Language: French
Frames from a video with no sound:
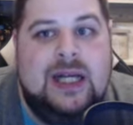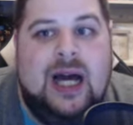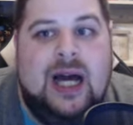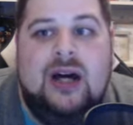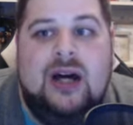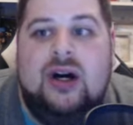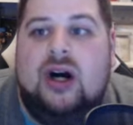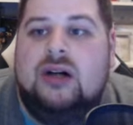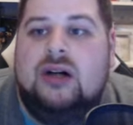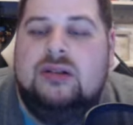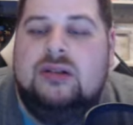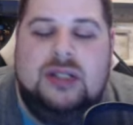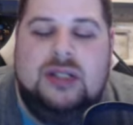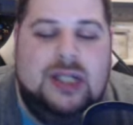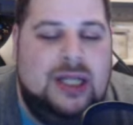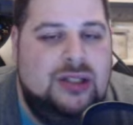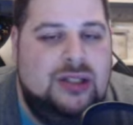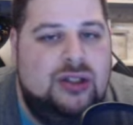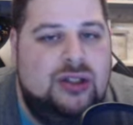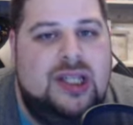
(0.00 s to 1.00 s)
Alors,
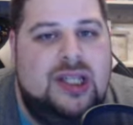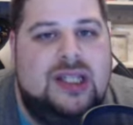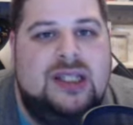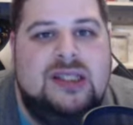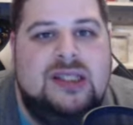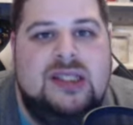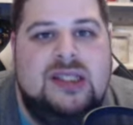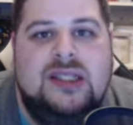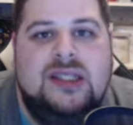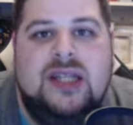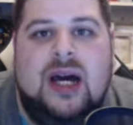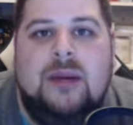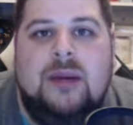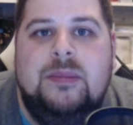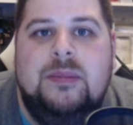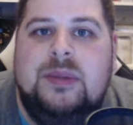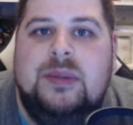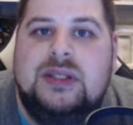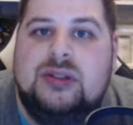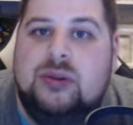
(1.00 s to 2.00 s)
la note est
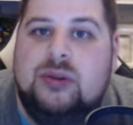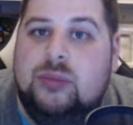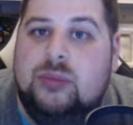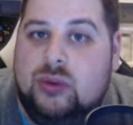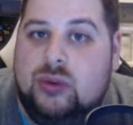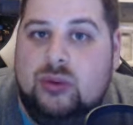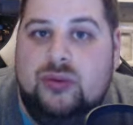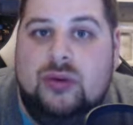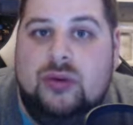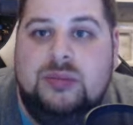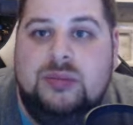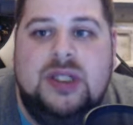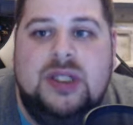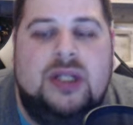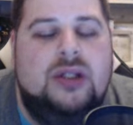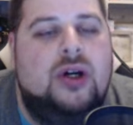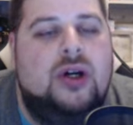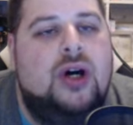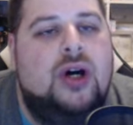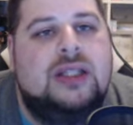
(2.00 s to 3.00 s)
critiquable parce que beaucoup vont me
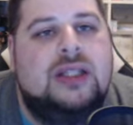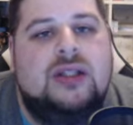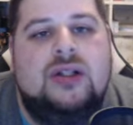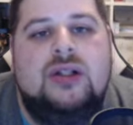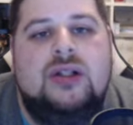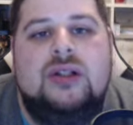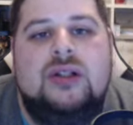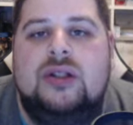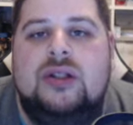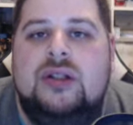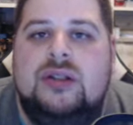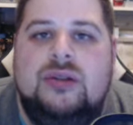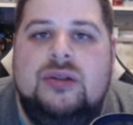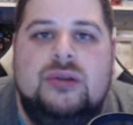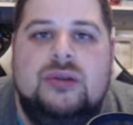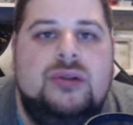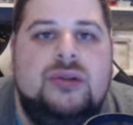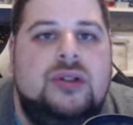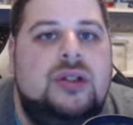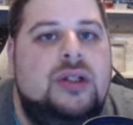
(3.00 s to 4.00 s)
dire non, attends, euh,
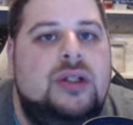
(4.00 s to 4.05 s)
yo,